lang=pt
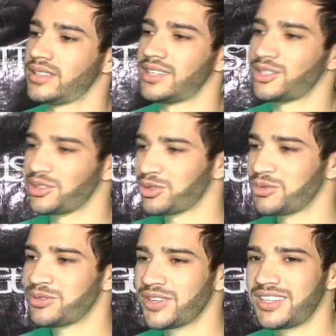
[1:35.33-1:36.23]
Então eu estou
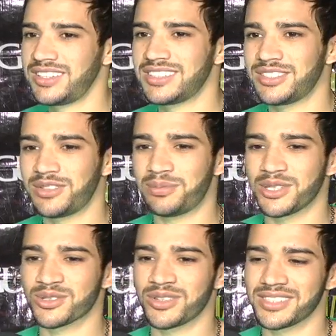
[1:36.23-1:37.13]
muito feliz de ver
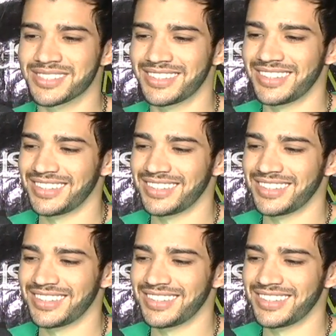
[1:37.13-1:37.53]
pessoas